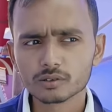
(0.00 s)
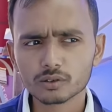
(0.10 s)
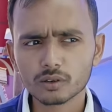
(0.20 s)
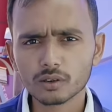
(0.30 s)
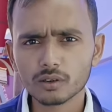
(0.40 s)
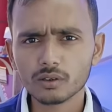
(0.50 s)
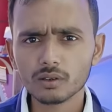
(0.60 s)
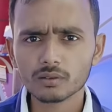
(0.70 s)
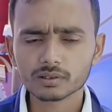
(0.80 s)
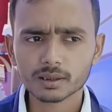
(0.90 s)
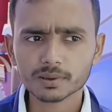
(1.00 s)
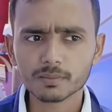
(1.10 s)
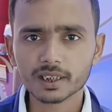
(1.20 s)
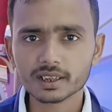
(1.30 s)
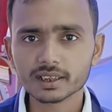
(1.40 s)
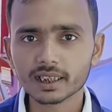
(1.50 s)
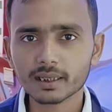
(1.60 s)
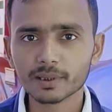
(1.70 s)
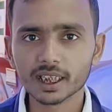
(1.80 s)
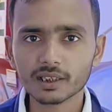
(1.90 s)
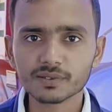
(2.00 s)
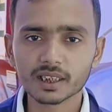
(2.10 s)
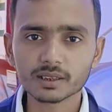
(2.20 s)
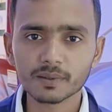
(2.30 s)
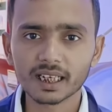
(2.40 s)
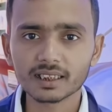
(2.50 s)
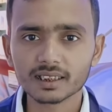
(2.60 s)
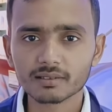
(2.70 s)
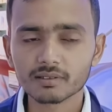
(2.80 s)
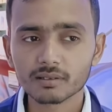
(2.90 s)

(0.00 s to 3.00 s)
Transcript: जो सबसे बड़ी चीज़ है कि बजाज फिनांस पहले